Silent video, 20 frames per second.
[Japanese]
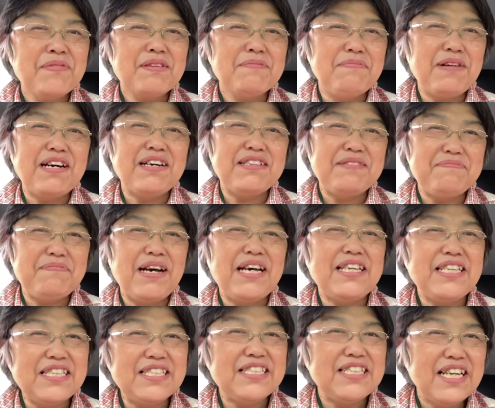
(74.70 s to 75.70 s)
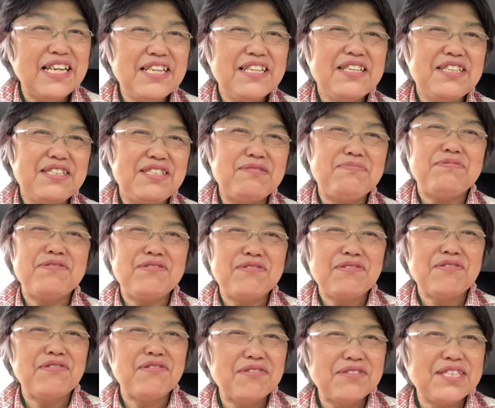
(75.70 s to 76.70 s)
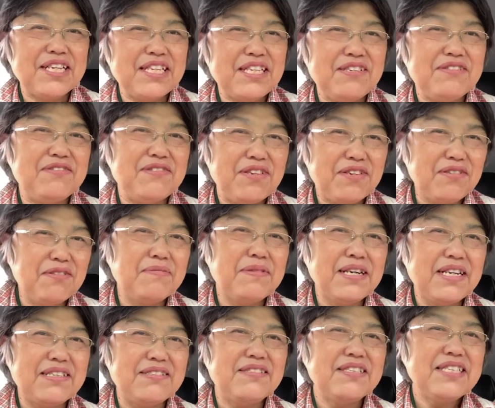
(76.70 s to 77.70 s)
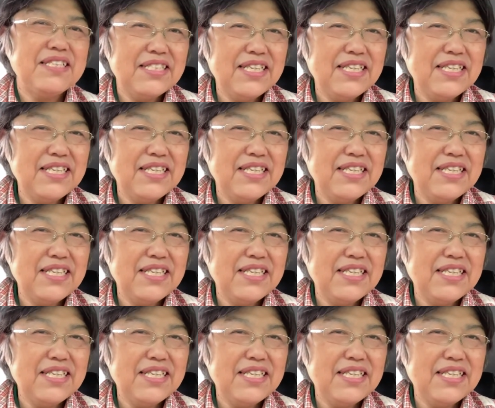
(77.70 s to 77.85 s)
まあ、毎日ね自分の口座に振り込まれる。